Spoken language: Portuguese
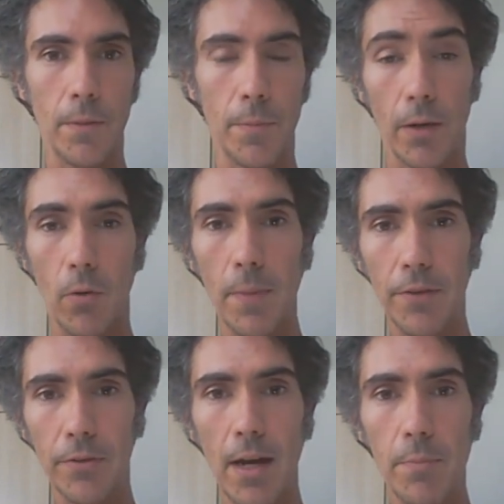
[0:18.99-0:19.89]
Para
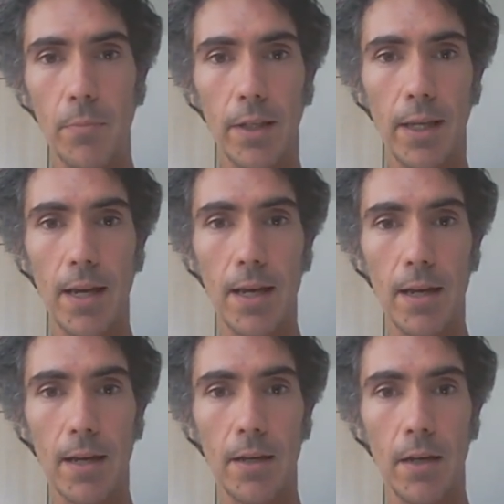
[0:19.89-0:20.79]
começar,
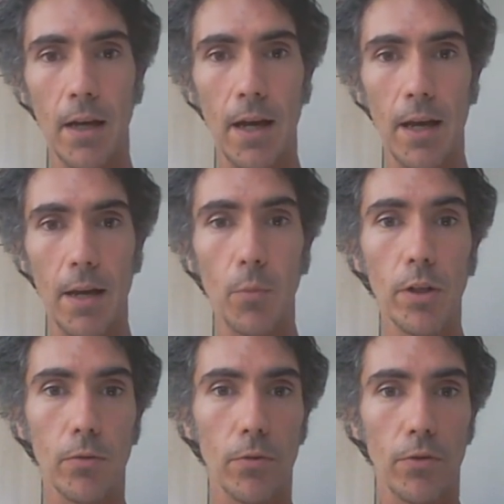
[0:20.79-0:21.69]
porque é,
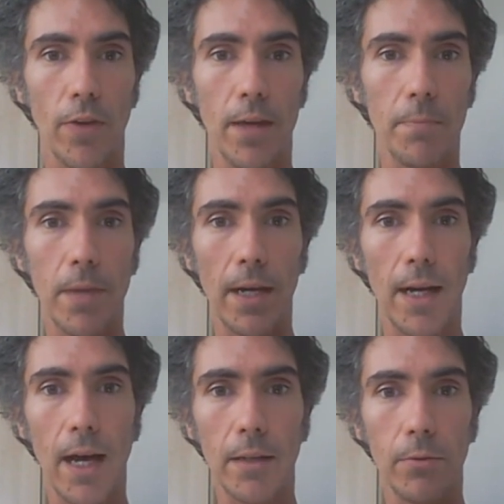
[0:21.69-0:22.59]
muitos veem
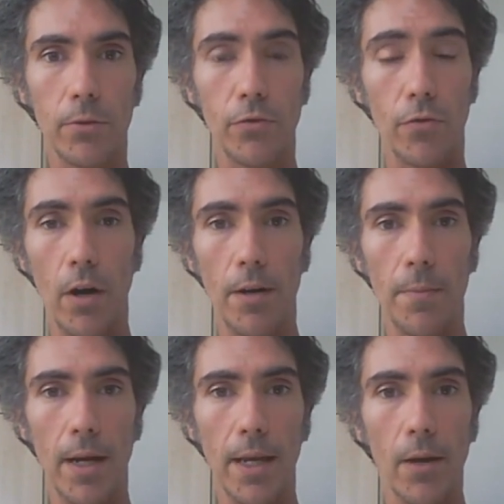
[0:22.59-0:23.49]
pecado de
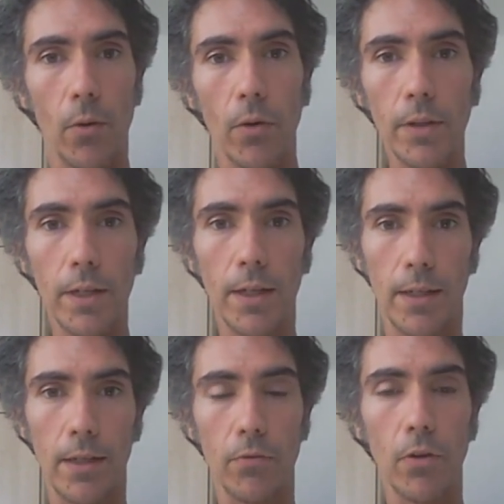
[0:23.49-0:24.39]
forma errônea,
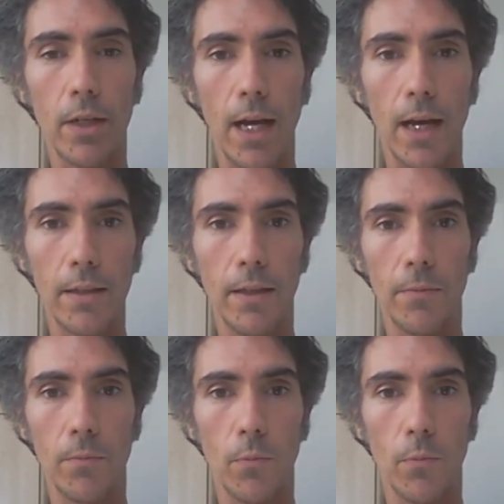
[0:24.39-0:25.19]
equivocada,